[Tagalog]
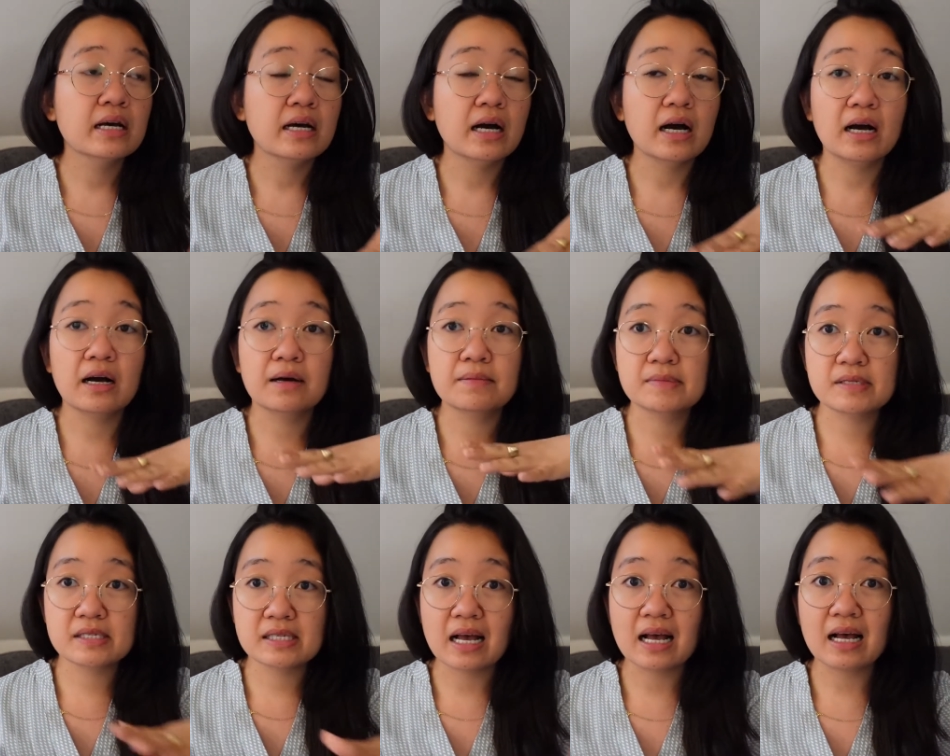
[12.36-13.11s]
um,
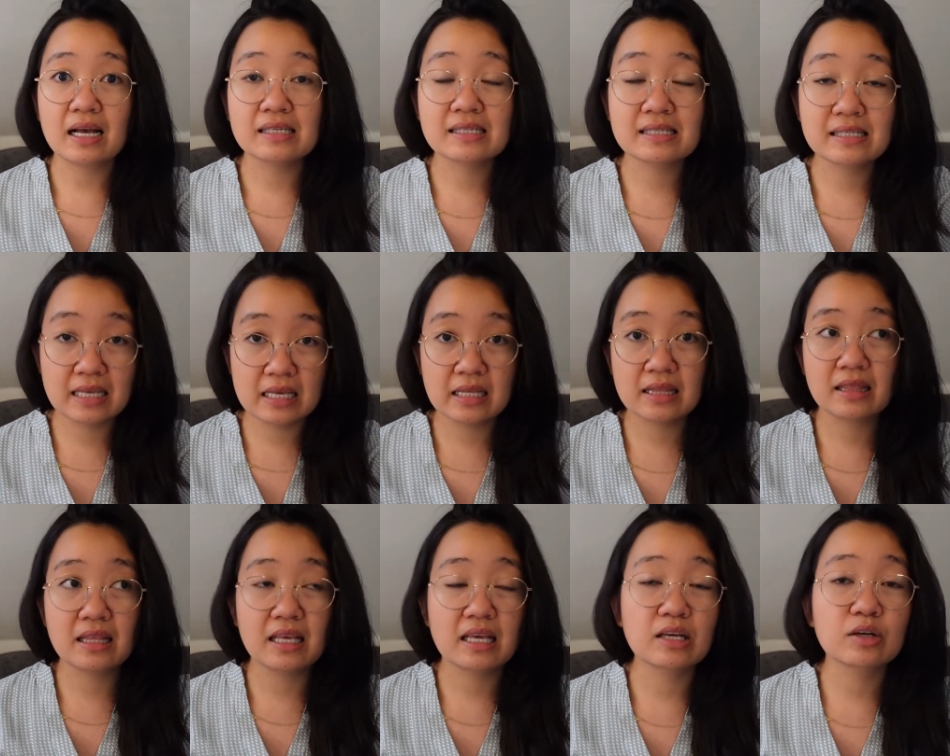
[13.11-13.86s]
sa
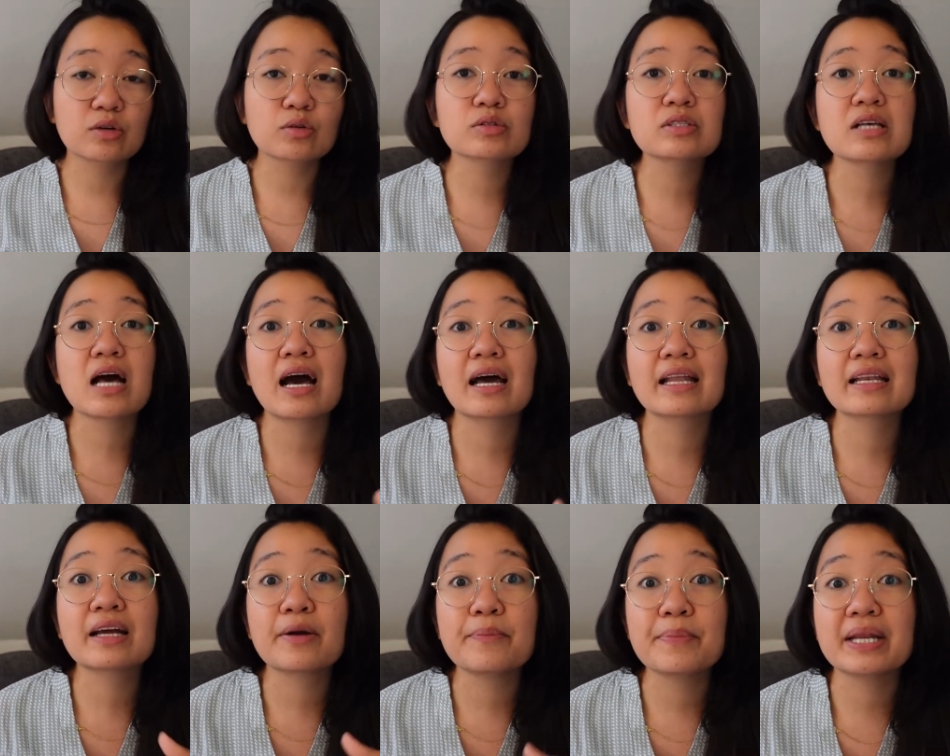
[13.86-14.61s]
city kung
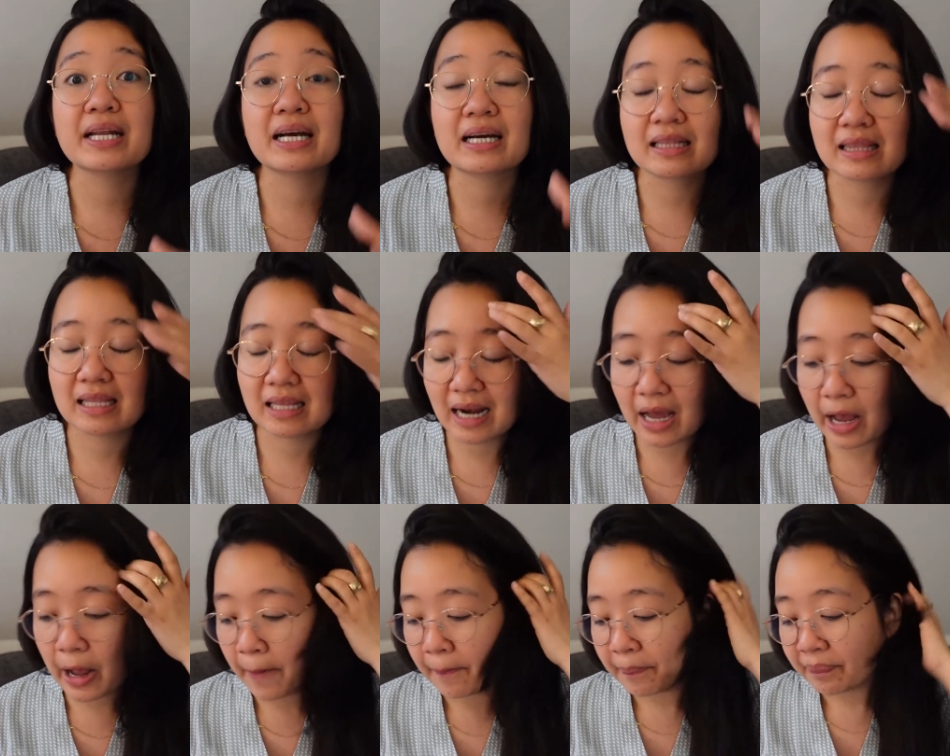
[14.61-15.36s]
saan kami
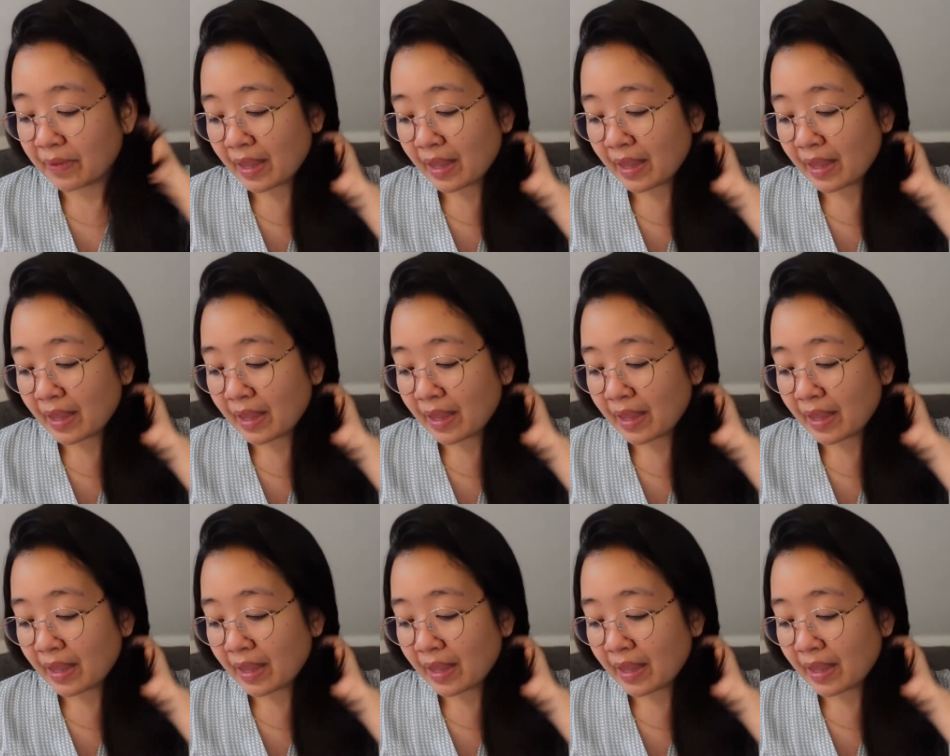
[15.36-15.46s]
nakatira.